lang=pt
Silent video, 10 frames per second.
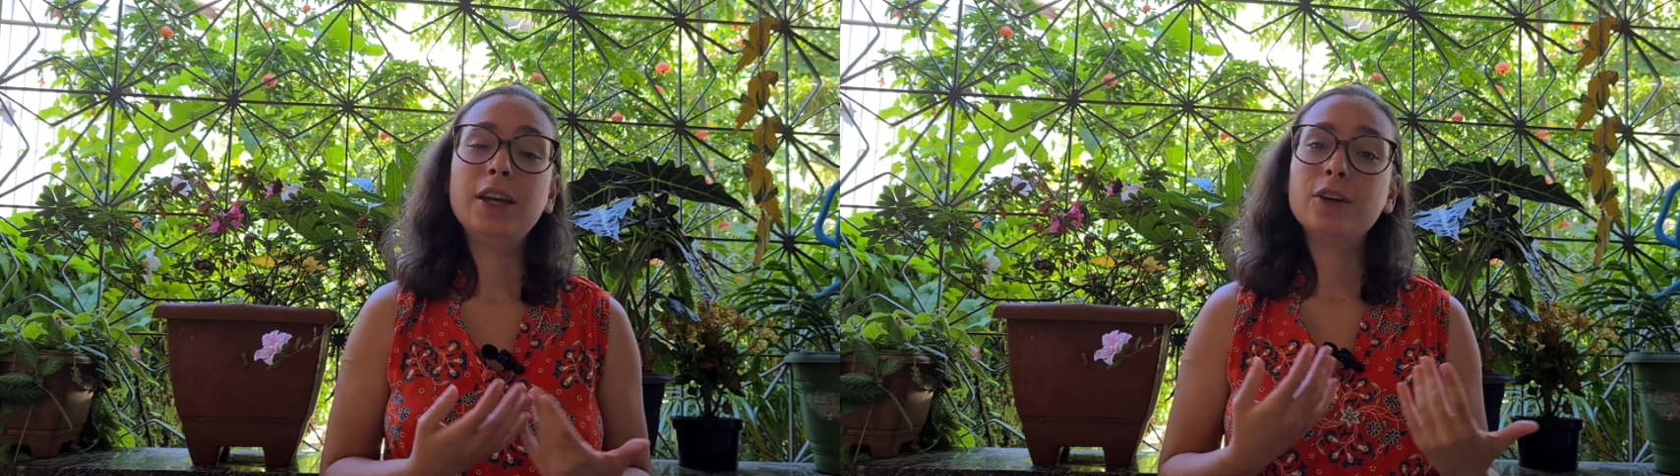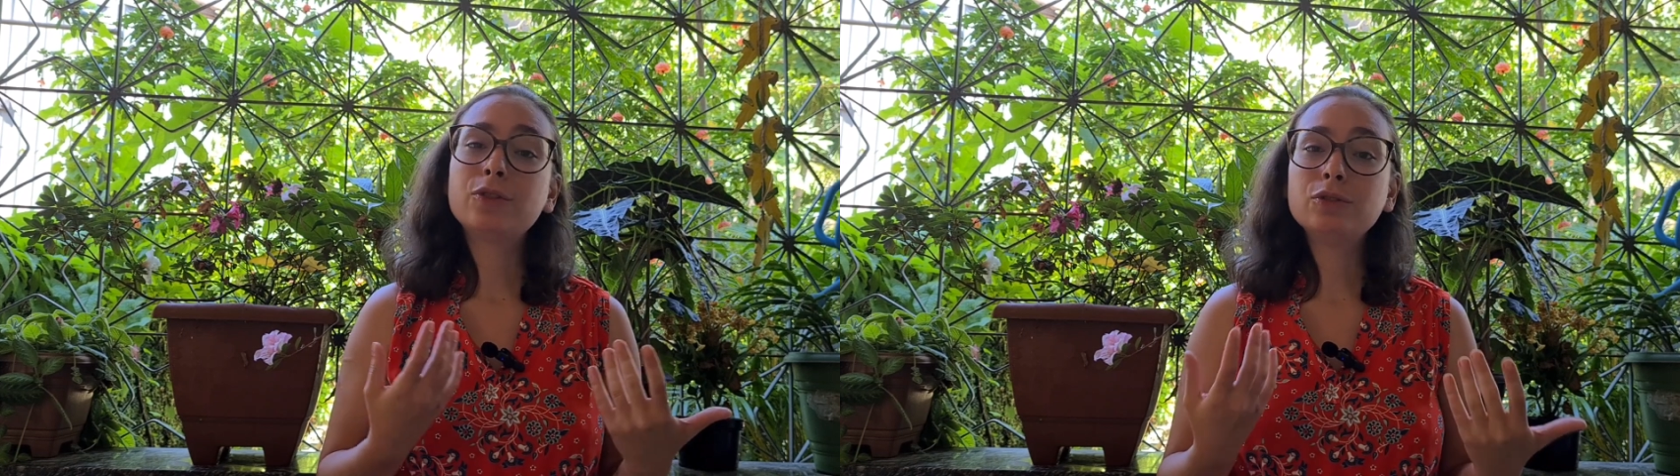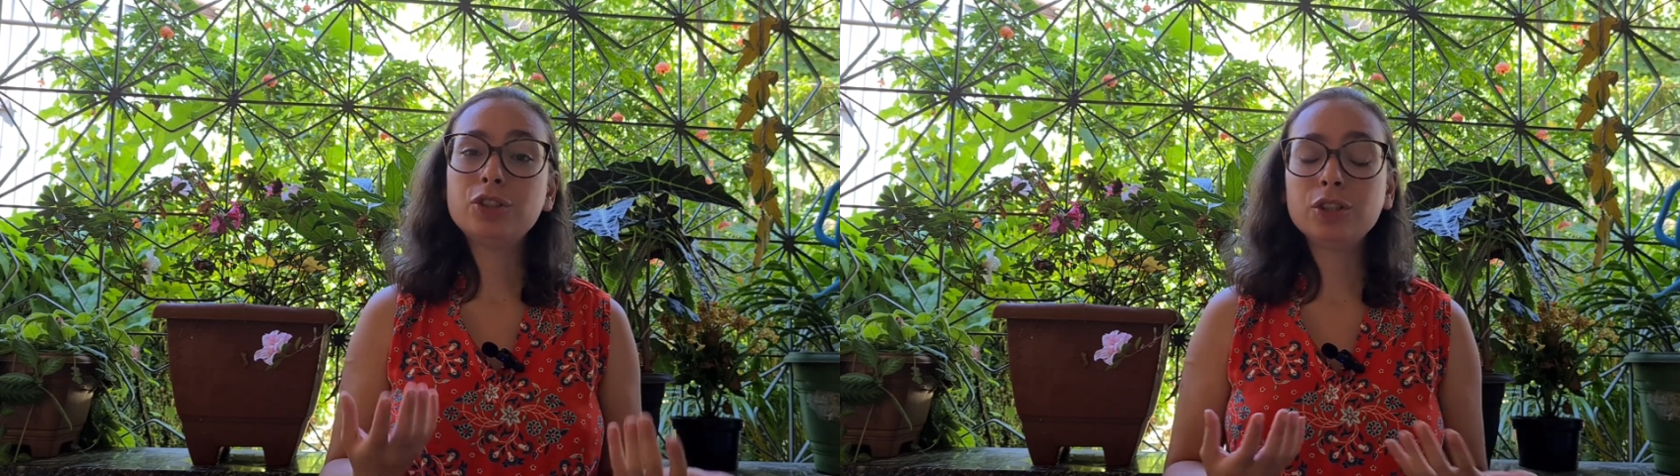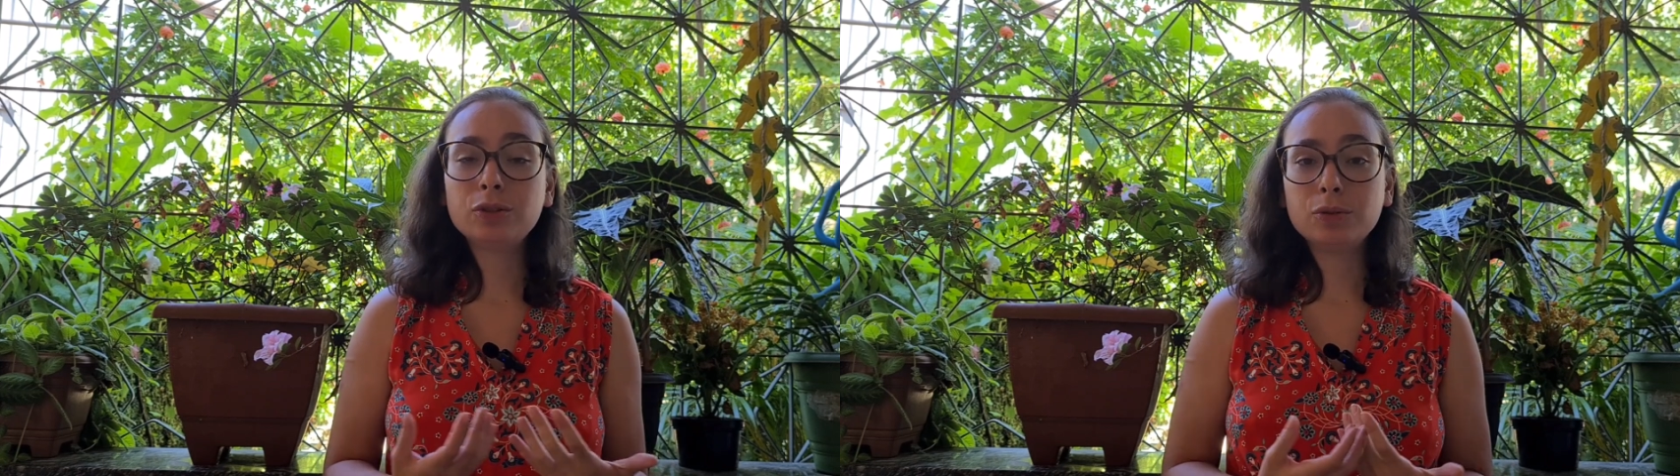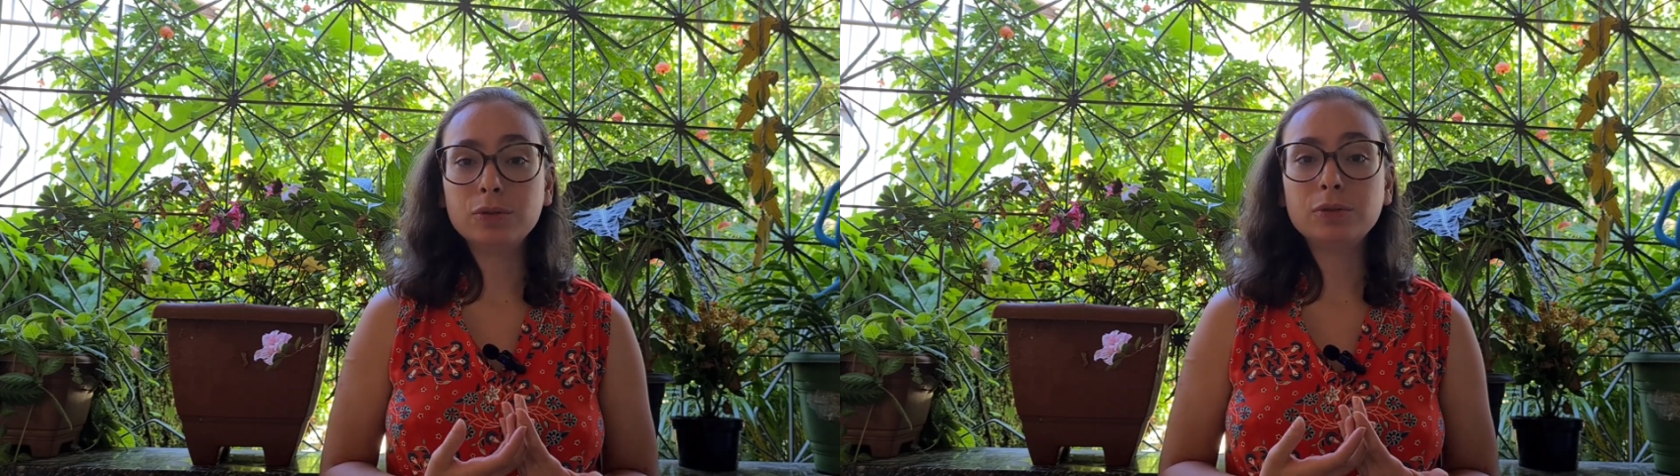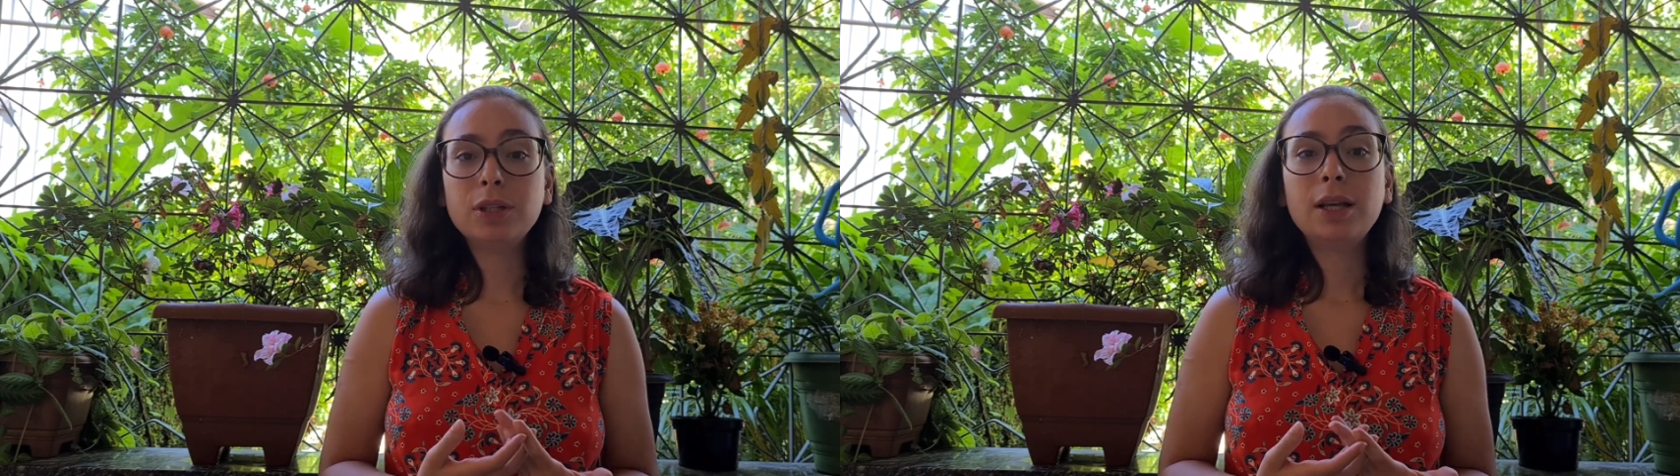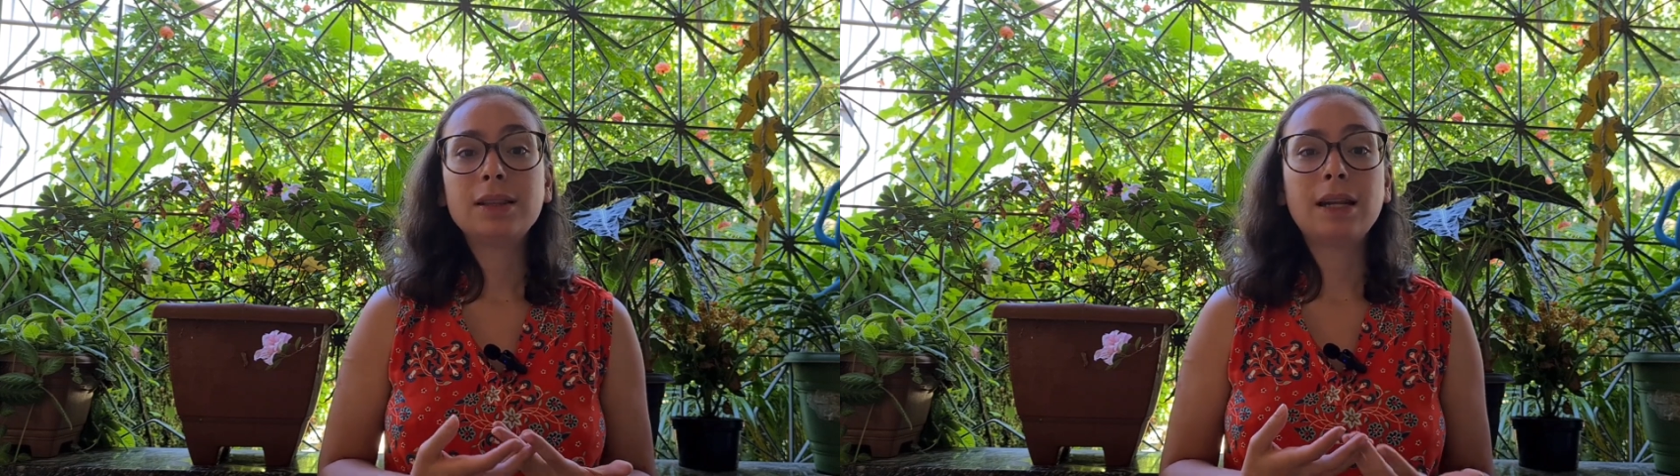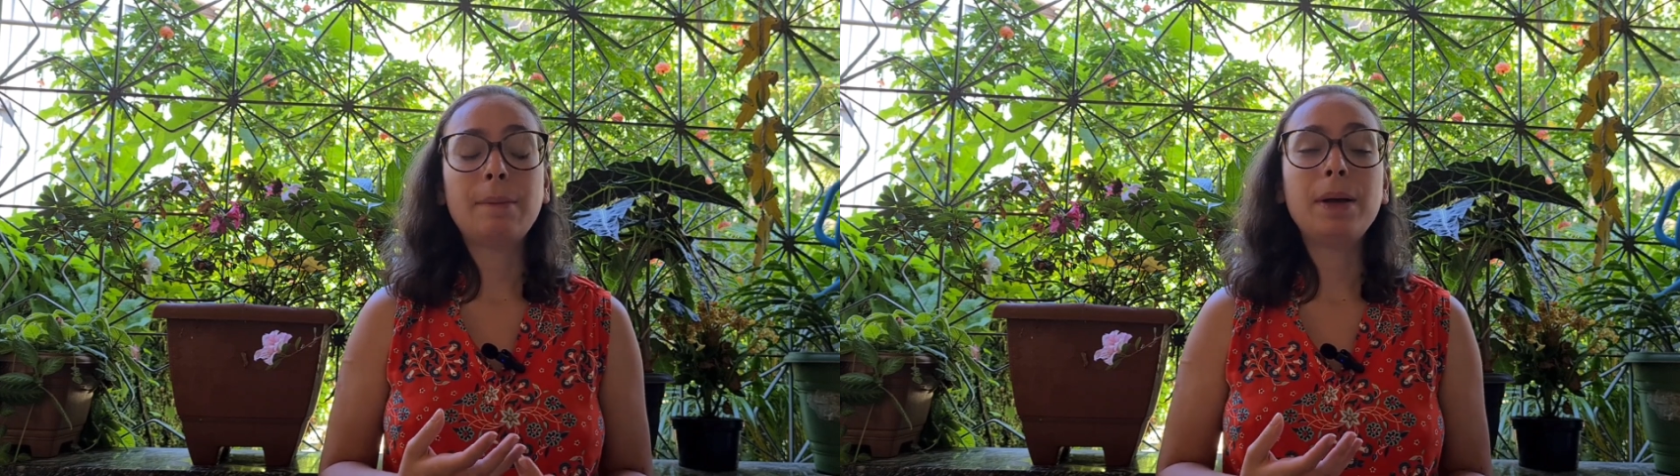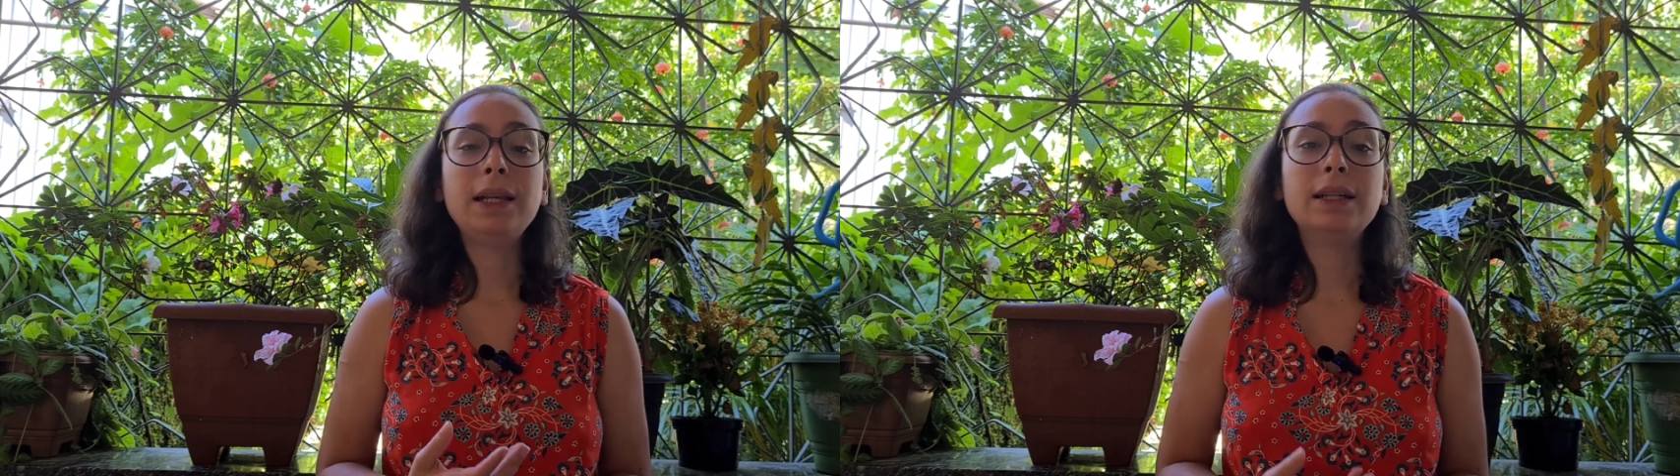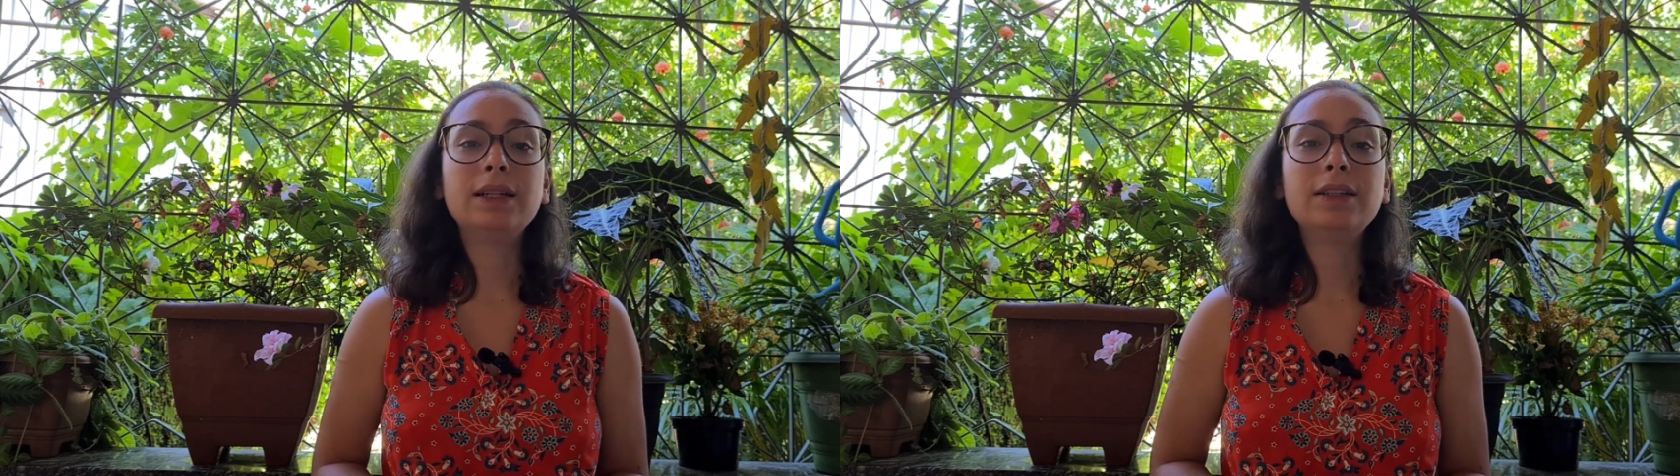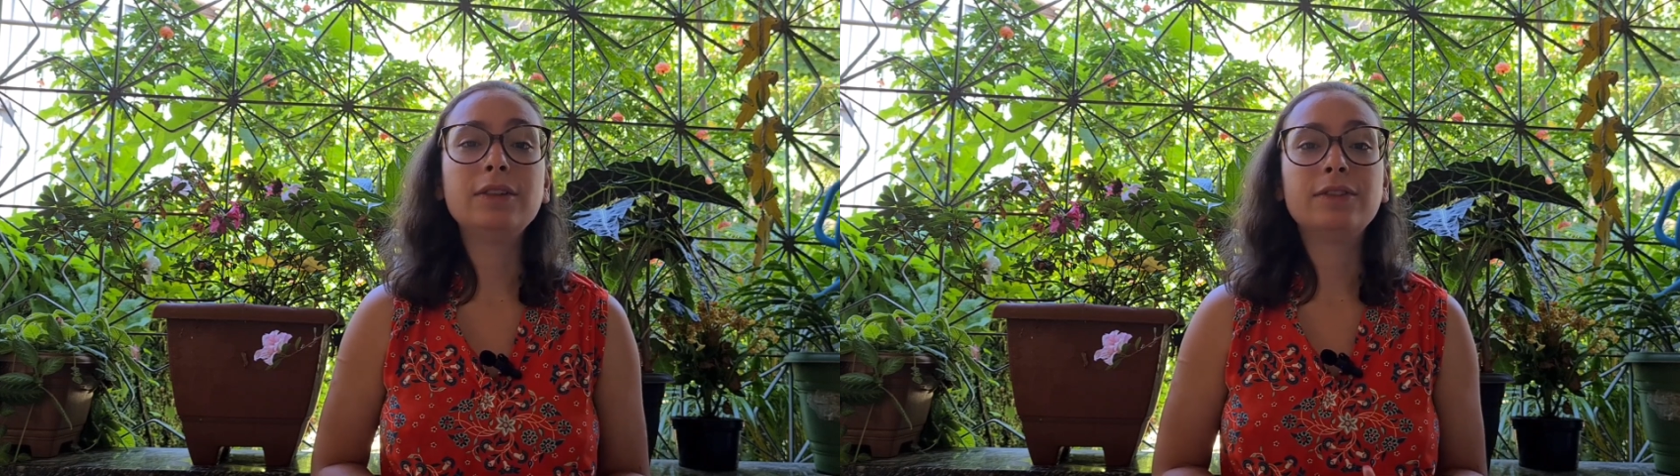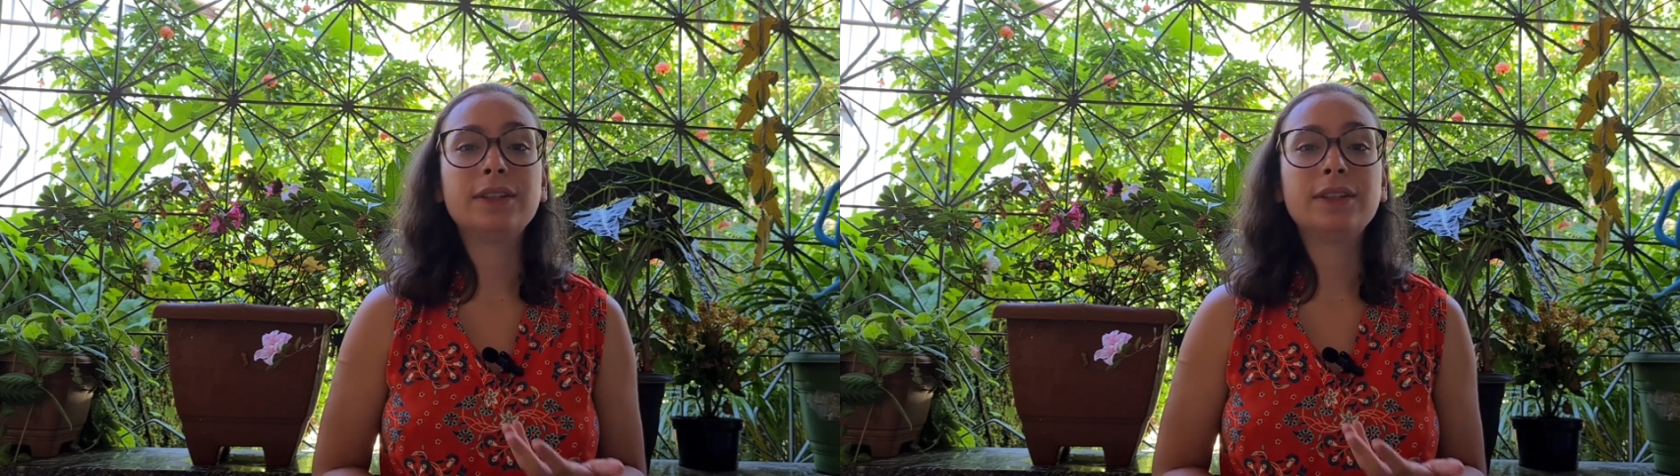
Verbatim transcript: eu continuo trabalhando,